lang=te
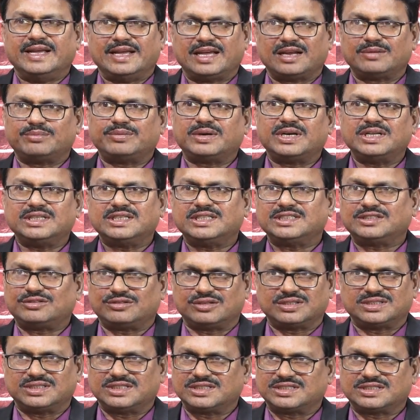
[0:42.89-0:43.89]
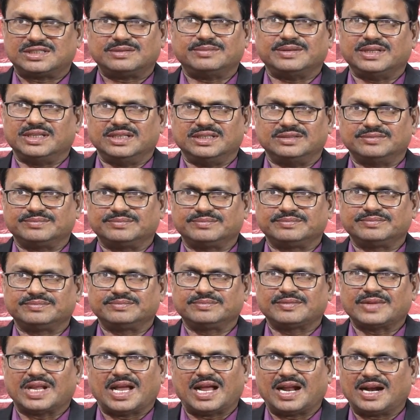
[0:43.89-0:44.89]
ఏర్పాటు చేసిన ఒక సిస్టమ్ అది
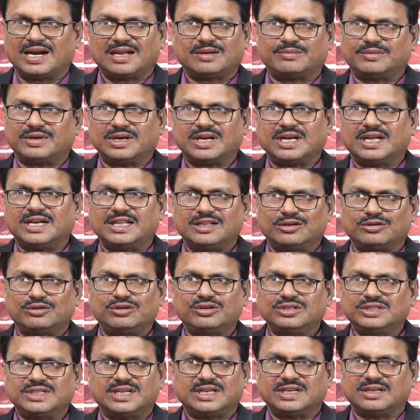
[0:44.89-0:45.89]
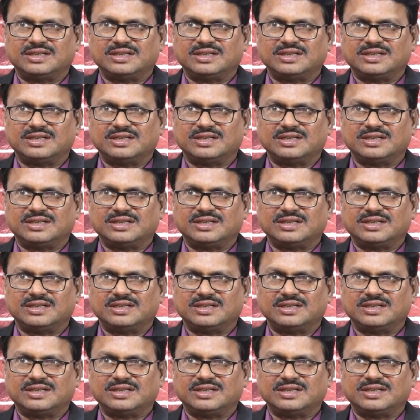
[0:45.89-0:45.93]
ఆడ అనేది రెండు